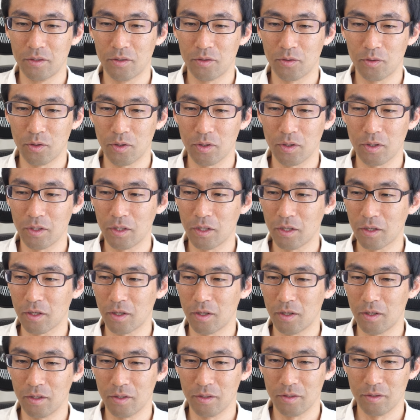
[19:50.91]
これはなん
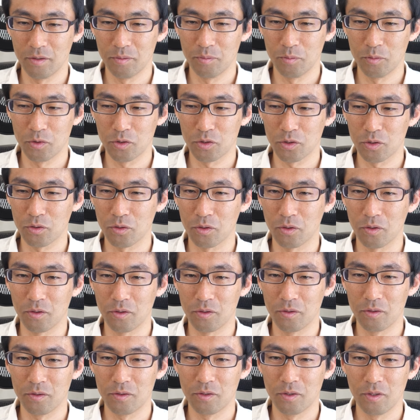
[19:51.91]
かもうちょっ
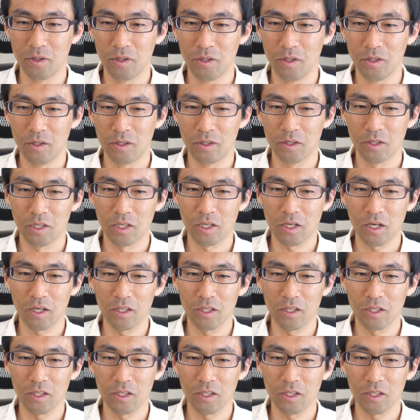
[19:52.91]
と機